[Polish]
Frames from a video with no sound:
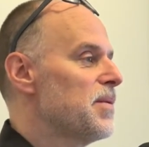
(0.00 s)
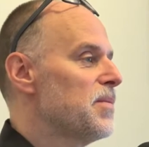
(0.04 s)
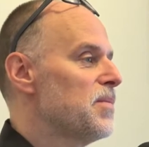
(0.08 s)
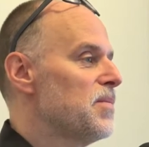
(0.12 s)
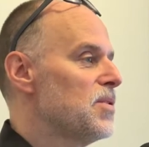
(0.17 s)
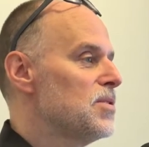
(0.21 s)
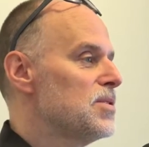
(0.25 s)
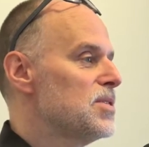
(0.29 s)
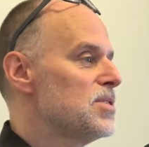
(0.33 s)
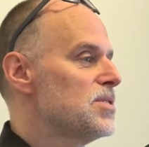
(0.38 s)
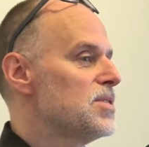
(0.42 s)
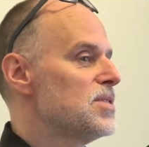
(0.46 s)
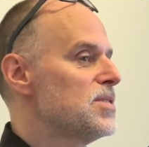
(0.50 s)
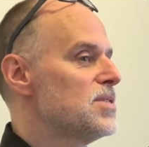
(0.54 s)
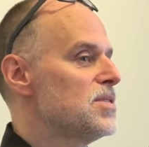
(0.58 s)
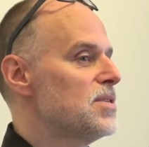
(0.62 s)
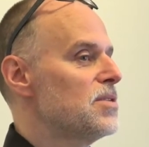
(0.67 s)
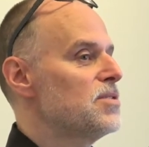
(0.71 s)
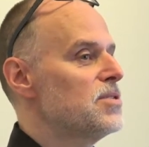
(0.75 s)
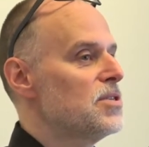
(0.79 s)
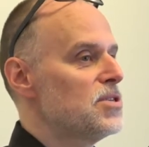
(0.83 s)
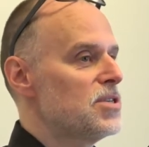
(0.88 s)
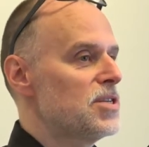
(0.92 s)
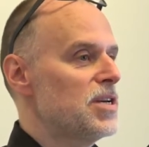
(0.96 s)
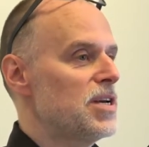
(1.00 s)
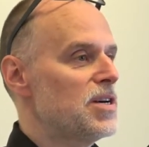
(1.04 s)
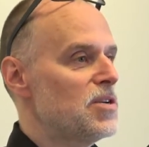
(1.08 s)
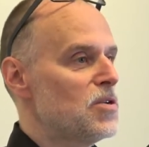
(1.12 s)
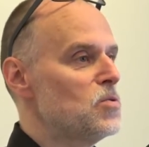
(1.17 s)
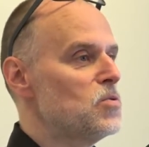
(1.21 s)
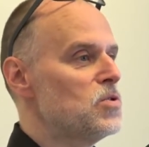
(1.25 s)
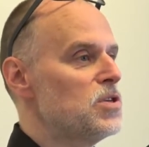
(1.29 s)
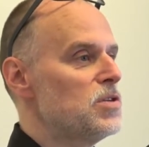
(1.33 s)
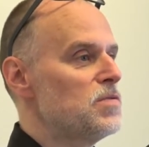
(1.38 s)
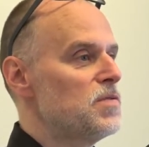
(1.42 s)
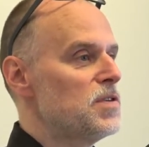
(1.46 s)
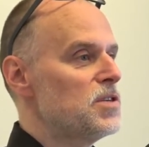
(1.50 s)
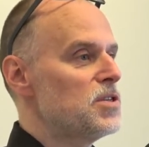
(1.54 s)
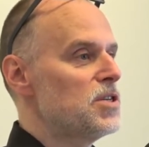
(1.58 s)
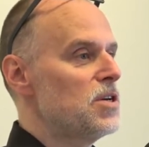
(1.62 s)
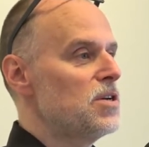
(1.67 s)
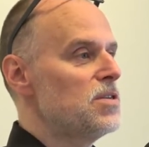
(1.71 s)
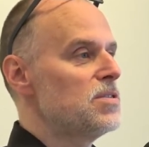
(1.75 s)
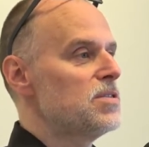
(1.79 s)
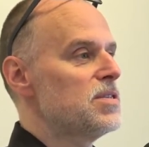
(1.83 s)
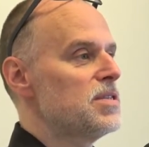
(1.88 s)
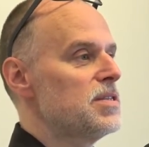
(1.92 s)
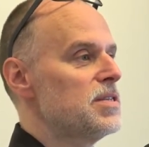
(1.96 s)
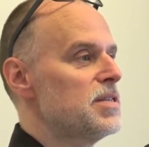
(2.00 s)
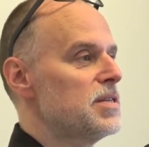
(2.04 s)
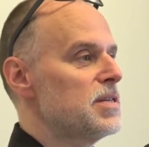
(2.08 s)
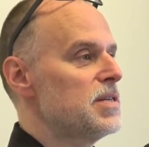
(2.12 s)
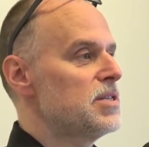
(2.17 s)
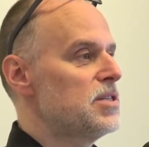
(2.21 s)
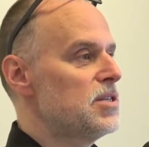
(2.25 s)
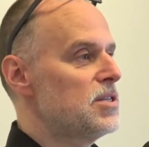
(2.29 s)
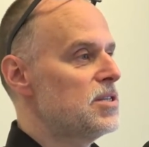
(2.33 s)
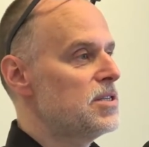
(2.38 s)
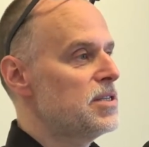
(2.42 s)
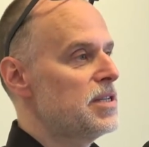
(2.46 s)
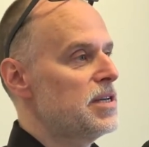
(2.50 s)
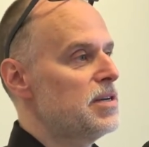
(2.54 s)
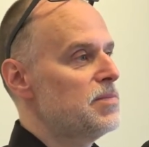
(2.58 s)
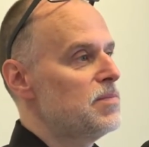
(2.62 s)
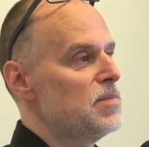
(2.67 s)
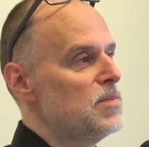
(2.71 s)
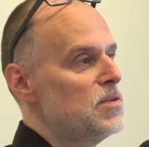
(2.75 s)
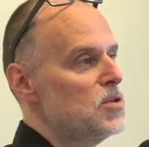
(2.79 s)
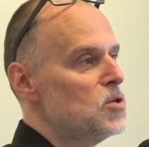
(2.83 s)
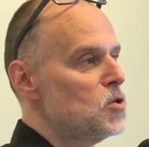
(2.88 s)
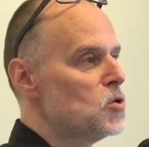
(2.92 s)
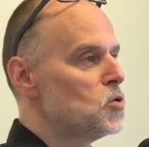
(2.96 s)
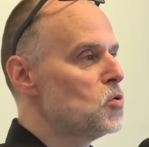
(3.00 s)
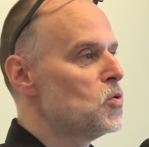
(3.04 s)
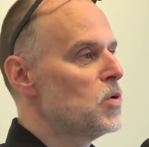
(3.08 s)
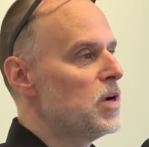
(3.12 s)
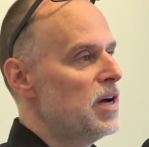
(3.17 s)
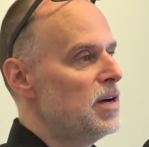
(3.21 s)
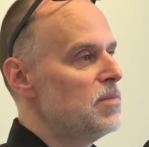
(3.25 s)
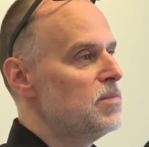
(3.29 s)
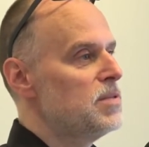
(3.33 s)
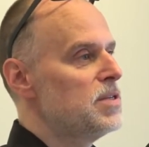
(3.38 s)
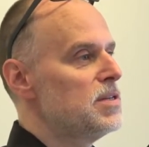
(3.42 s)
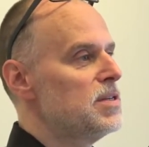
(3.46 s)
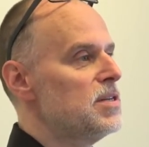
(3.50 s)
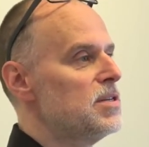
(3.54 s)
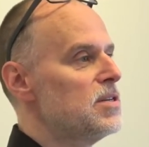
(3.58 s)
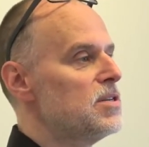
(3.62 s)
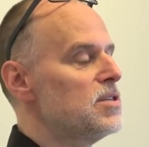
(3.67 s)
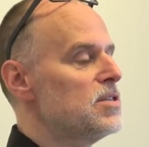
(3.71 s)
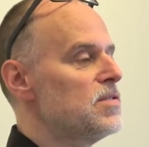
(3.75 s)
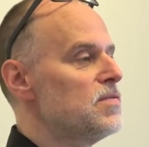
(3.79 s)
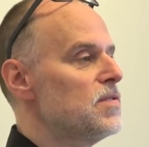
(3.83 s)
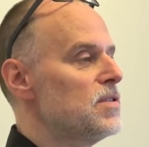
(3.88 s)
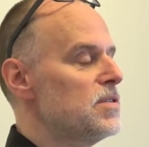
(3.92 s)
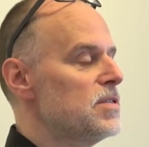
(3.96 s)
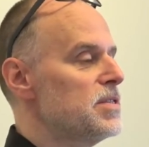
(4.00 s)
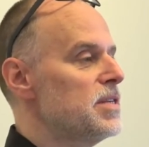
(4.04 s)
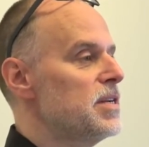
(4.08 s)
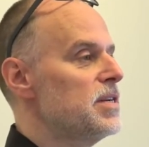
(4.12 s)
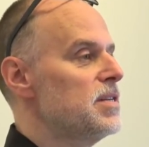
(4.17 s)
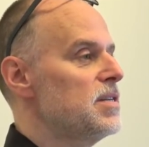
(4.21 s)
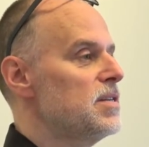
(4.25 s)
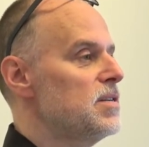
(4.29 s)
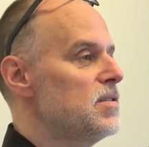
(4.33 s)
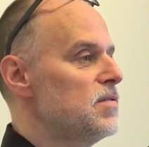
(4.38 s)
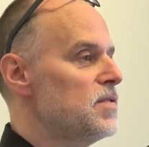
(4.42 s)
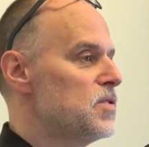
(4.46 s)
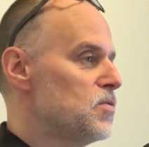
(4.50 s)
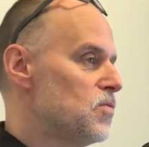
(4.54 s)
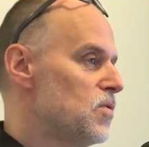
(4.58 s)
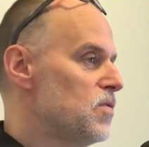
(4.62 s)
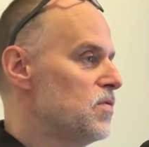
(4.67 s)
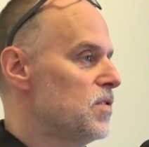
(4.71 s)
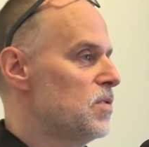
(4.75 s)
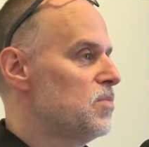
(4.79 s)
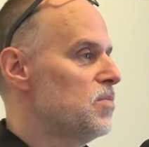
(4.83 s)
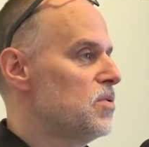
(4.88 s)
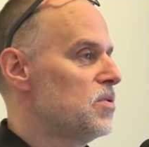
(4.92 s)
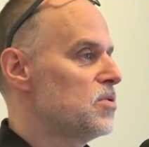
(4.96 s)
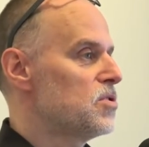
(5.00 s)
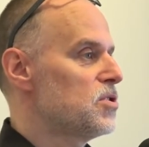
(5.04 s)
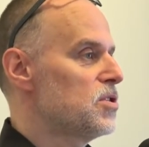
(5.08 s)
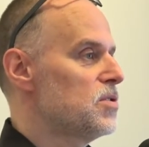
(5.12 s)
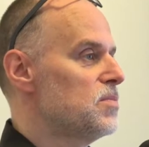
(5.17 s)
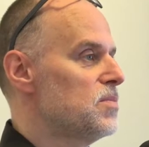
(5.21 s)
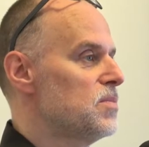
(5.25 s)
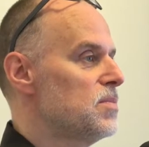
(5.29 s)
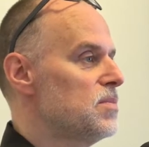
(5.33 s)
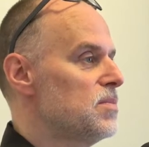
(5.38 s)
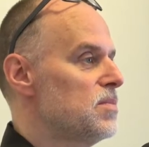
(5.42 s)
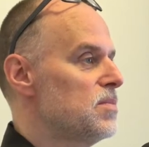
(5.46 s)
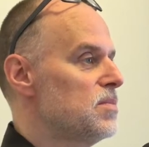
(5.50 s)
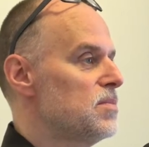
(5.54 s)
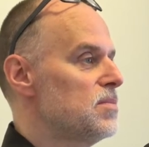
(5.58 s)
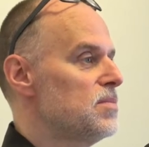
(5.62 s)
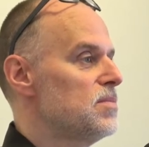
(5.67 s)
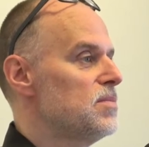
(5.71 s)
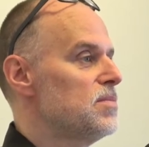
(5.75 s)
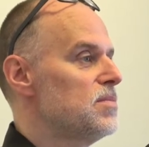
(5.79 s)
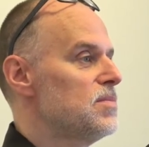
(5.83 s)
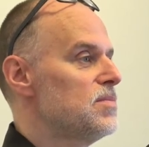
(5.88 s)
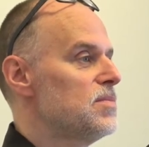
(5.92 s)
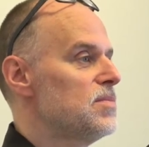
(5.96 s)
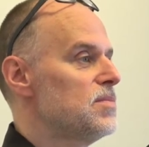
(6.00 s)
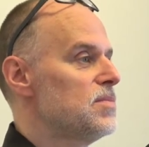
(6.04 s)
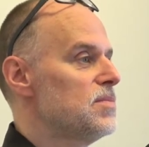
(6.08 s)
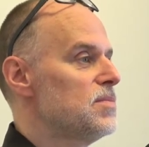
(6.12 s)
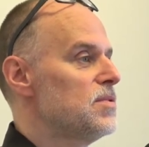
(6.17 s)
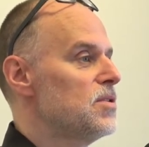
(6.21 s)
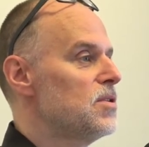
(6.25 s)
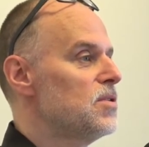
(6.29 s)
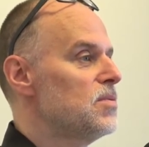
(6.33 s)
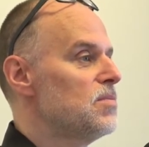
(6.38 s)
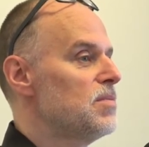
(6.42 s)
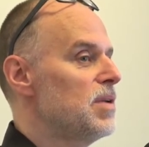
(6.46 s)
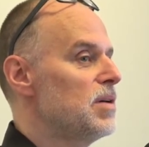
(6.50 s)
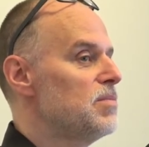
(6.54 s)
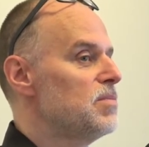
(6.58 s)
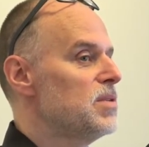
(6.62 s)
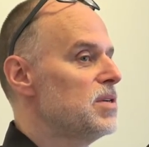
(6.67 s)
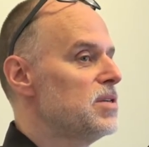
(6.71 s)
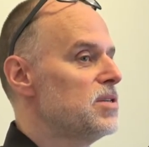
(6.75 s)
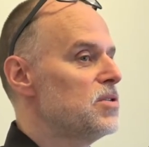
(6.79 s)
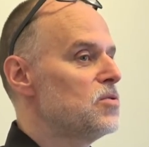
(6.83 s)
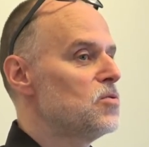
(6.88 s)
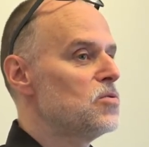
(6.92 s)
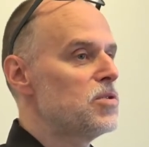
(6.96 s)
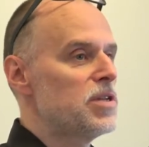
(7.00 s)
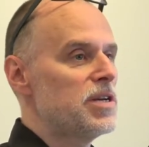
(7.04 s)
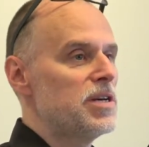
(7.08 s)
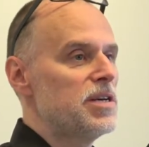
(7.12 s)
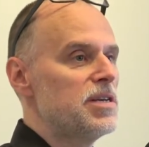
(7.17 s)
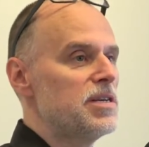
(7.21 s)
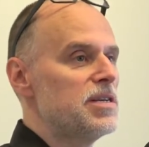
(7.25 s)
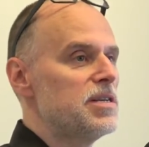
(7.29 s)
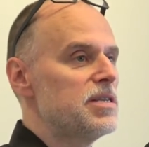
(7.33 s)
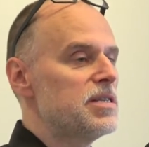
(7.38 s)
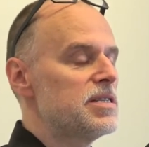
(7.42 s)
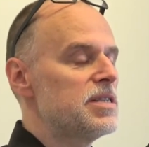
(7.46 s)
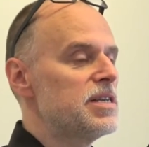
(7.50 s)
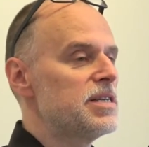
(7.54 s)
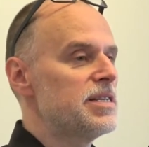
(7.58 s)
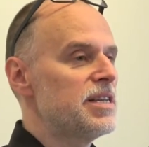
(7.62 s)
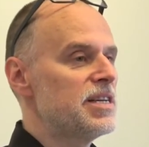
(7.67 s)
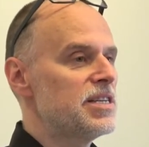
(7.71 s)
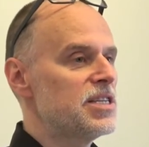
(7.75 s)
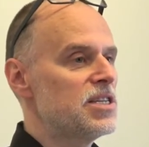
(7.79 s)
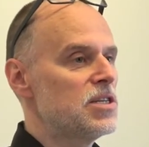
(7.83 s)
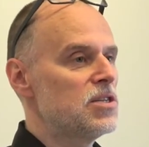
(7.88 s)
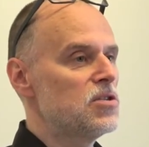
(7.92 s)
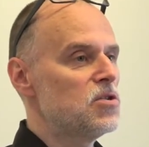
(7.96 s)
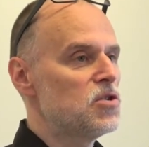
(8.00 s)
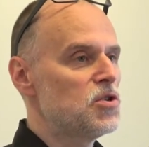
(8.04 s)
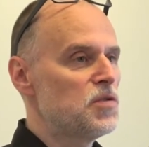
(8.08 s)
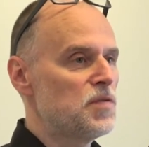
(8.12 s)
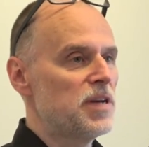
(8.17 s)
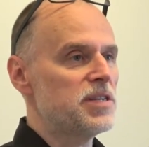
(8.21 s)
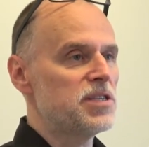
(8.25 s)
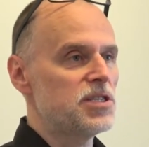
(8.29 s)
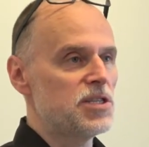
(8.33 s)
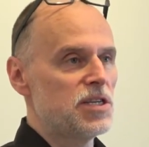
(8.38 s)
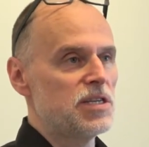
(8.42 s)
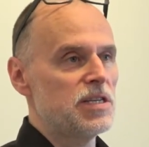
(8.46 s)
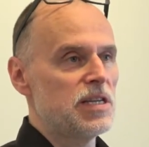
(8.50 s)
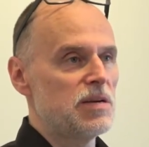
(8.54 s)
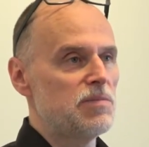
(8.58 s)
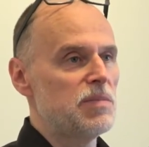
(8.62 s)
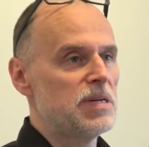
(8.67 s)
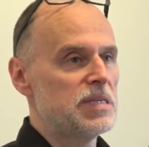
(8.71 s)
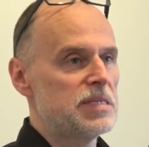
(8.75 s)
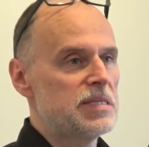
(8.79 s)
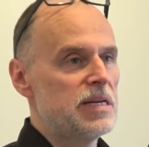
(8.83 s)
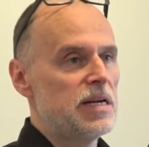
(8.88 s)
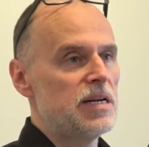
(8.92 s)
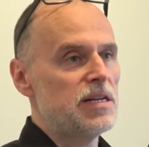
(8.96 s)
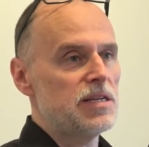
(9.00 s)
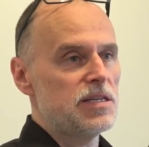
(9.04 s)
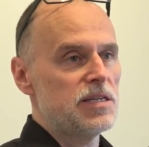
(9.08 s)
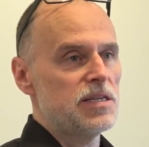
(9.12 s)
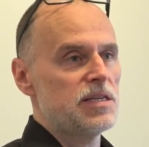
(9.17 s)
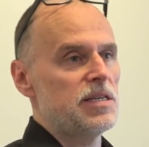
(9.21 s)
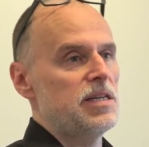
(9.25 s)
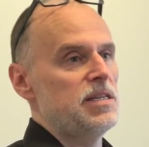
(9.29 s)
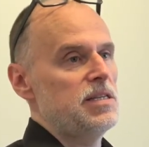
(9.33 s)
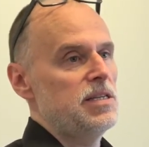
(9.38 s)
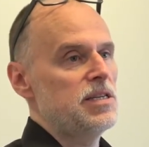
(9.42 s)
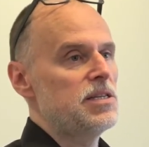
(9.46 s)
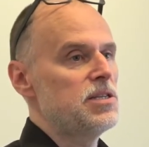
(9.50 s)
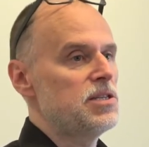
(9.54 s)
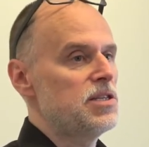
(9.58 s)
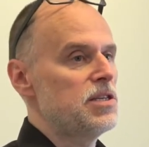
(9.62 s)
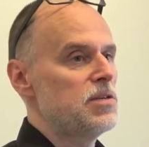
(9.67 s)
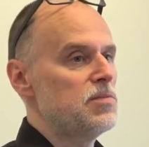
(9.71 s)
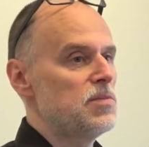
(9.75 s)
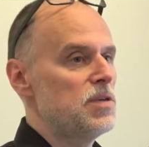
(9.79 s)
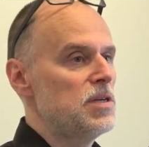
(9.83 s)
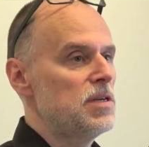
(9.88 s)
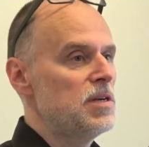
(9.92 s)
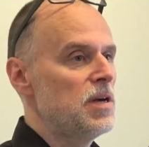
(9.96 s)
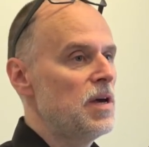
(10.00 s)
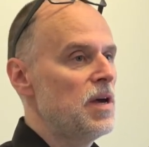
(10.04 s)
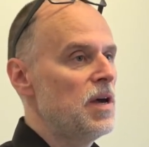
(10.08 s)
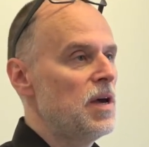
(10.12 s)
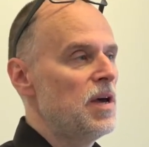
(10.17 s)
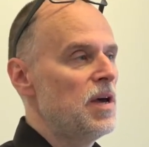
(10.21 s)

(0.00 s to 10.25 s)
no, sądzę, że jako ludzie wierzący gdzieś tam szukamy rozwiązań w Słowie Bożym. Mm, no, mamy tutaj z tych naszych doświadczeń namacalnych na tej ziemi,